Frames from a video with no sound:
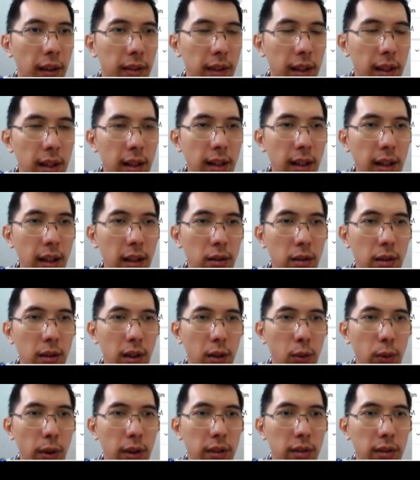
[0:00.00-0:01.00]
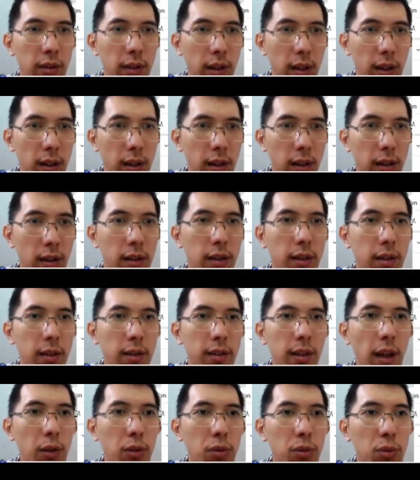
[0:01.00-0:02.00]
TD sequential
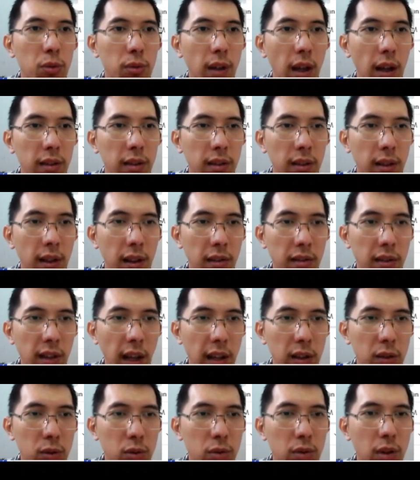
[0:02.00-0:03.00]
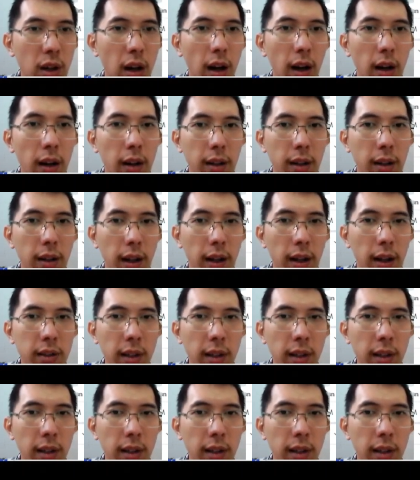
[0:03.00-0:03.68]
yang sudah selesai juga ya.